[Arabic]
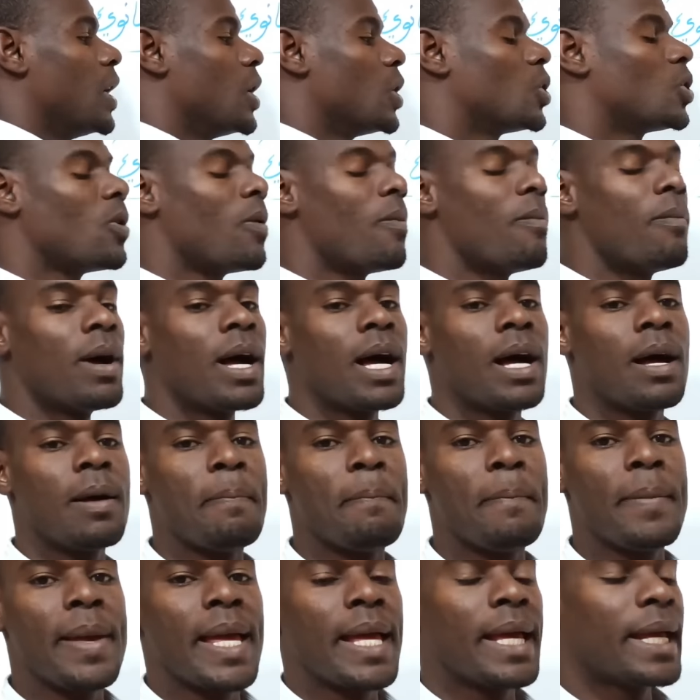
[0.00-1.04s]
ثم
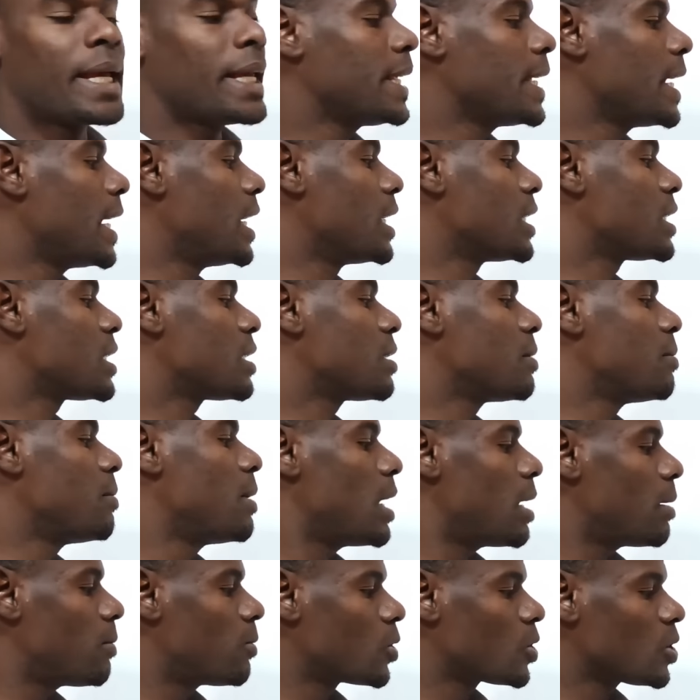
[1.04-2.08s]
ما هي
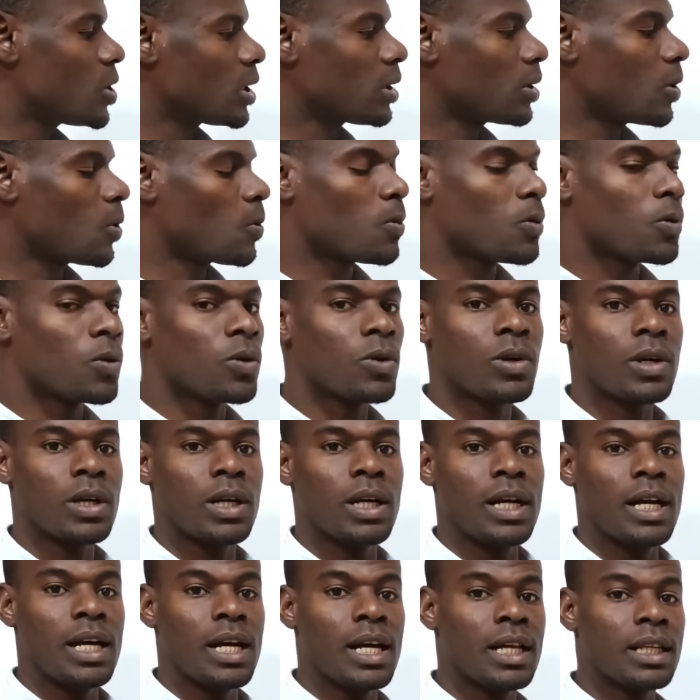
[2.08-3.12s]
أسباب تطور
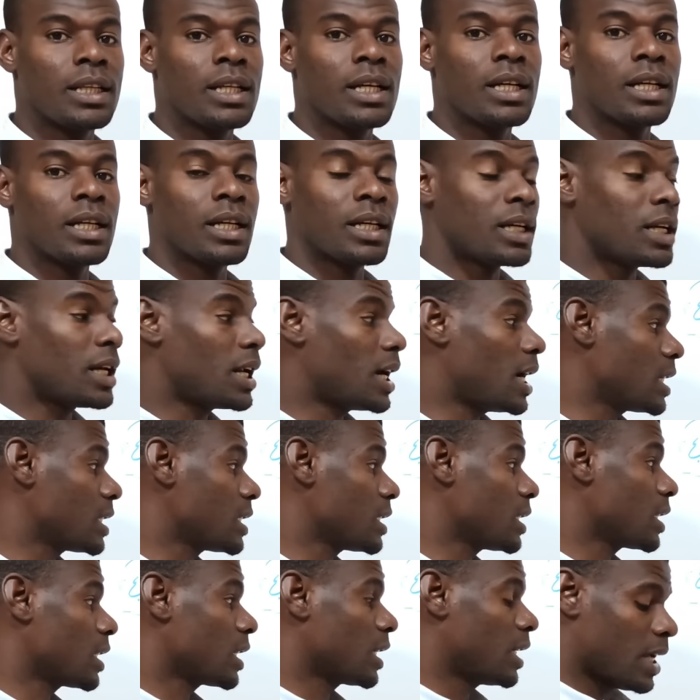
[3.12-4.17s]
هذا
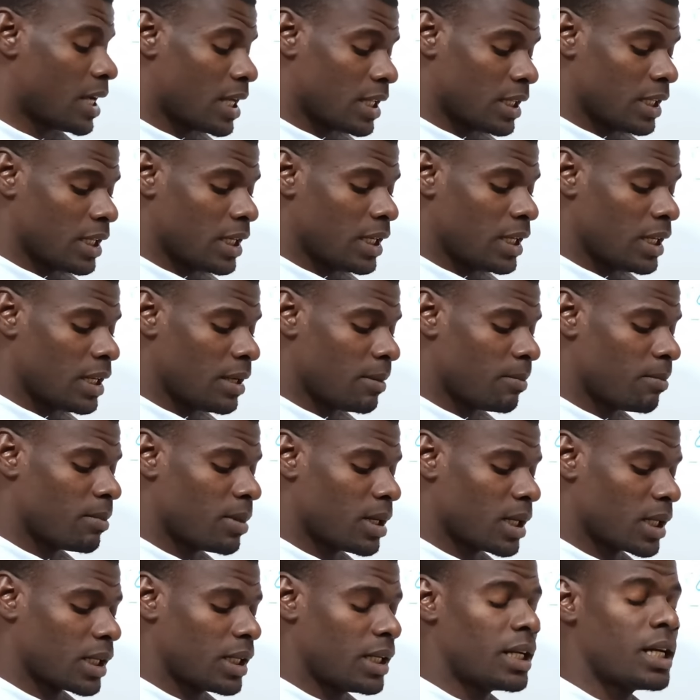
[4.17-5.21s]
العصر هذه
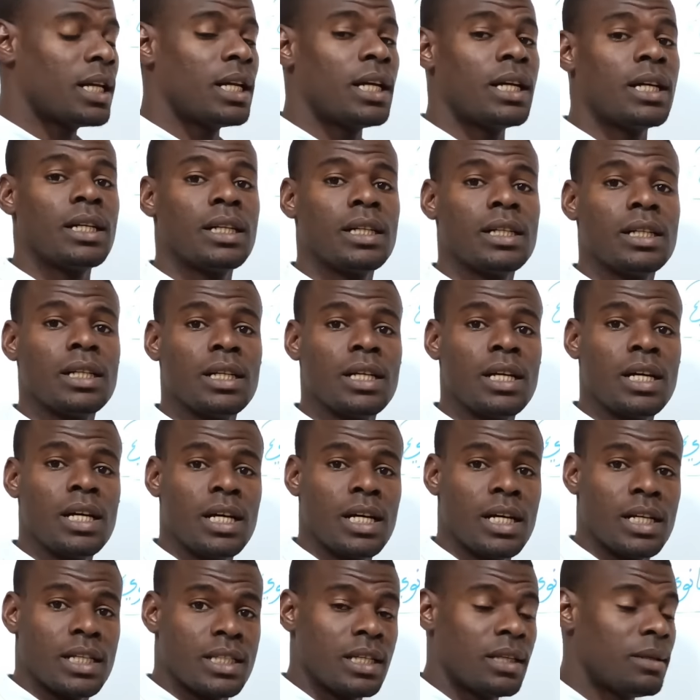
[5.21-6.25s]
ينبغي على
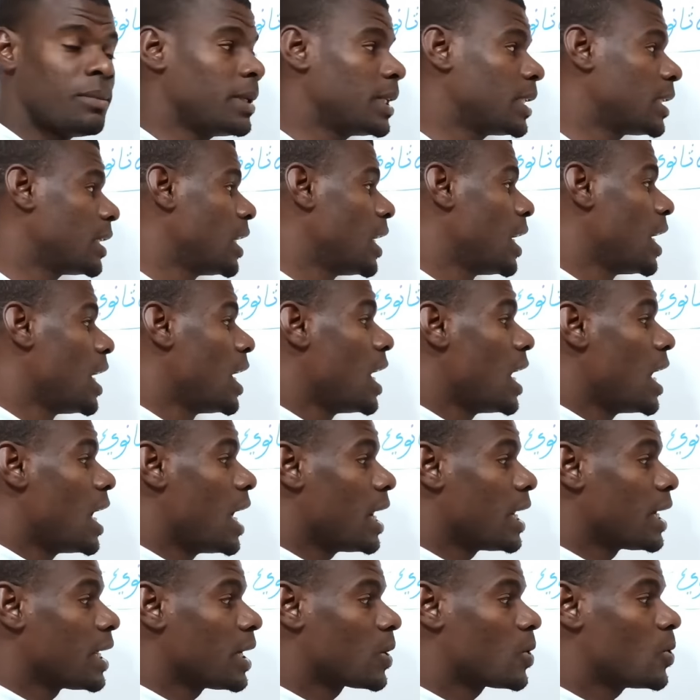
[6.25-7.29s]
التلميذ
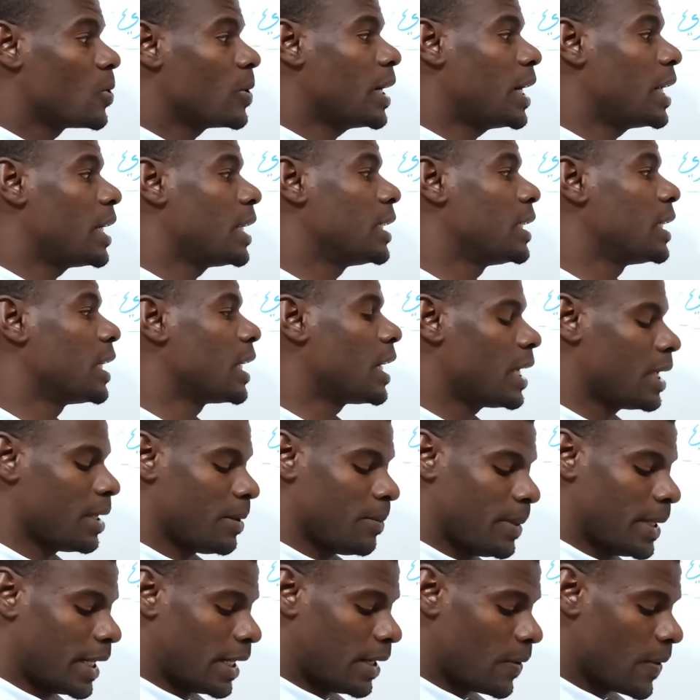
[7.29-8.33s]
أن يكون على دراية
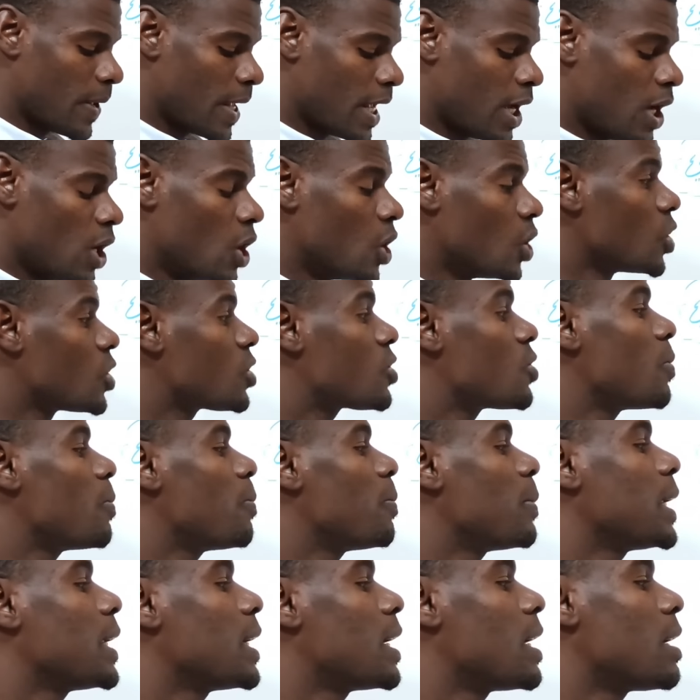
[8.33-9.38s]
بها
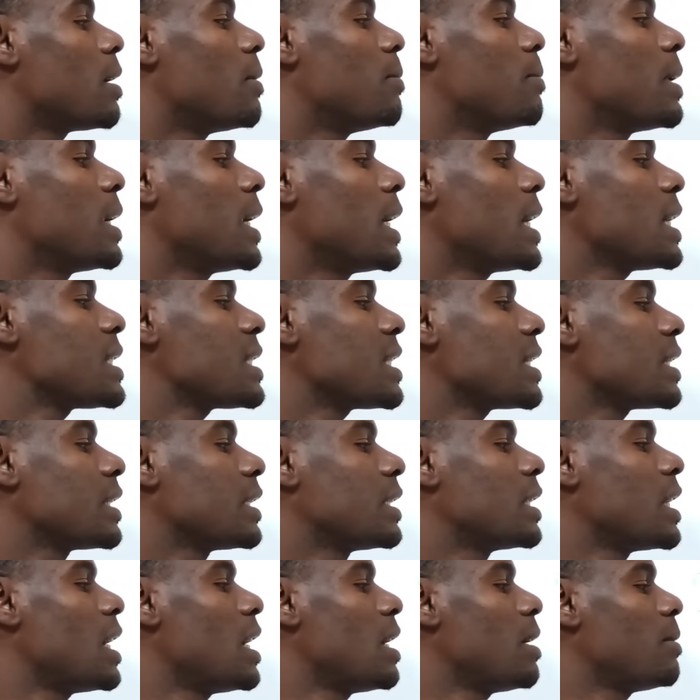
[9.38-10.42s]
سمي بالعصر
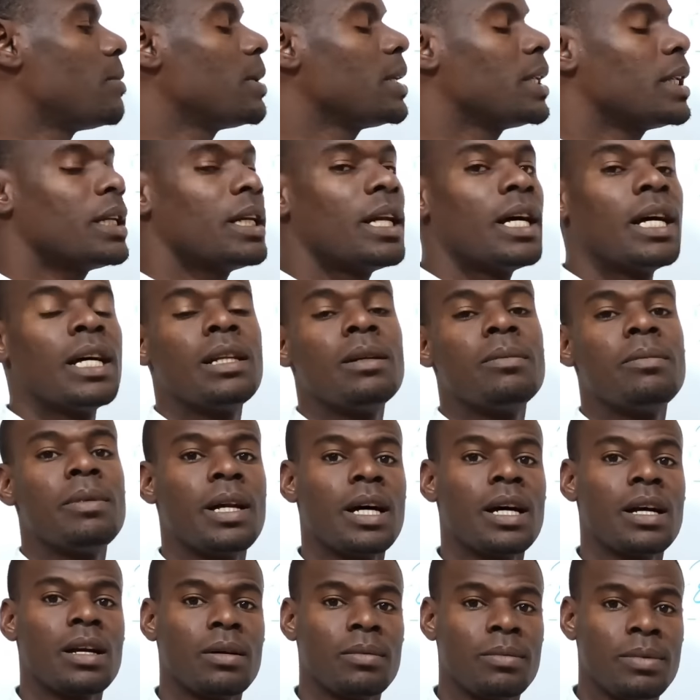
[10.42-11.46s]
الذهبي للأدب
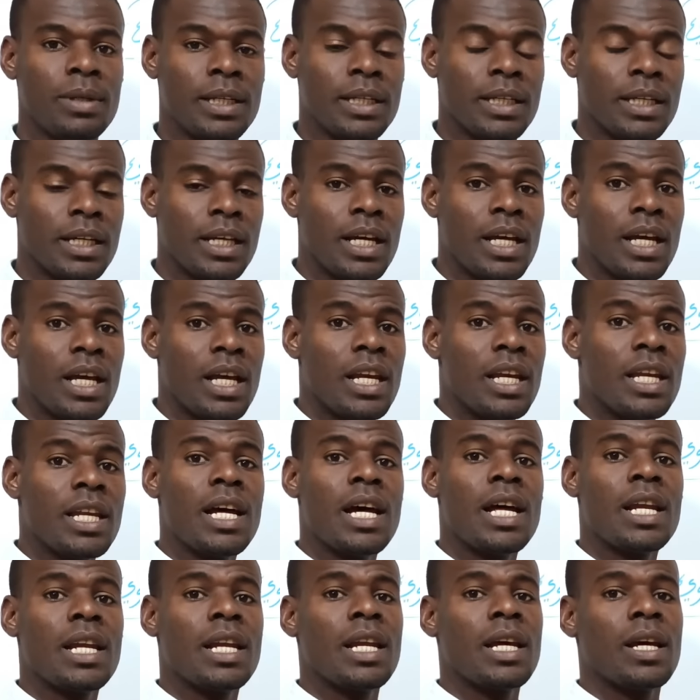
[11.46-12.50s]
العربي
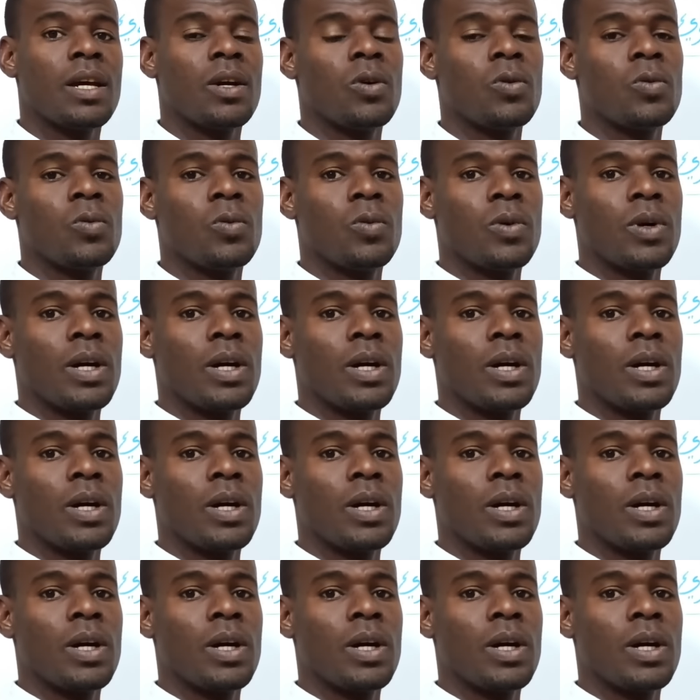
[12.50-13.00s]
لأنه